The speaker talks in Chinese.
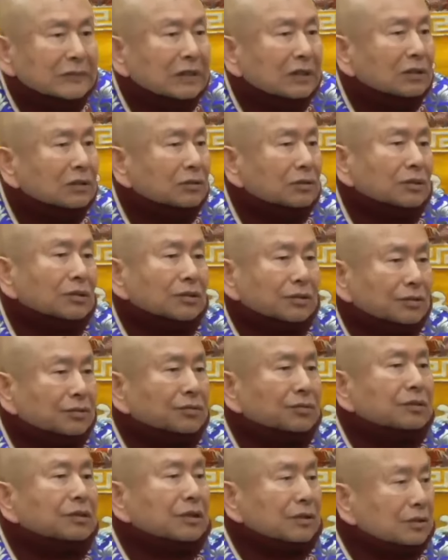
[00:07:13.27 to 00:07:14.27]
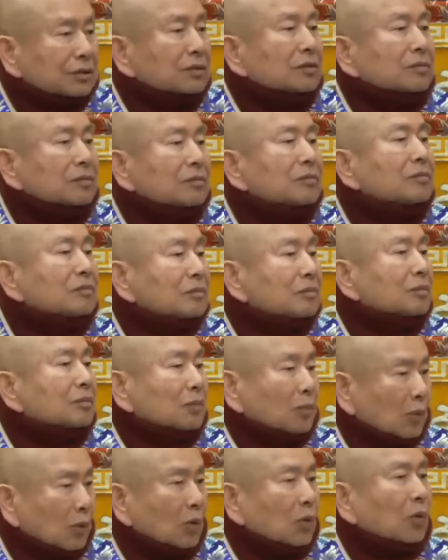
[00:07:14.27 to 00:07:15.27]
这个世界是
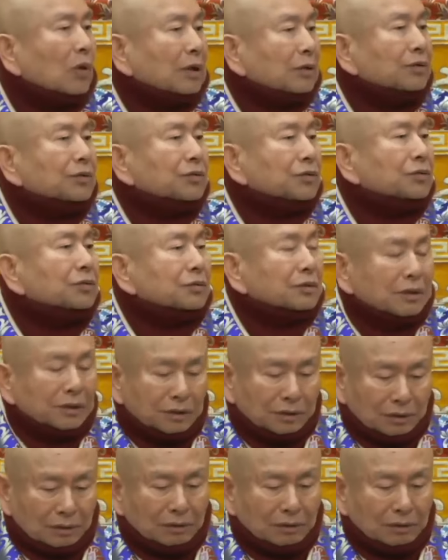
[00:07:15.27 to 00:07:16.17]
魔幻世界，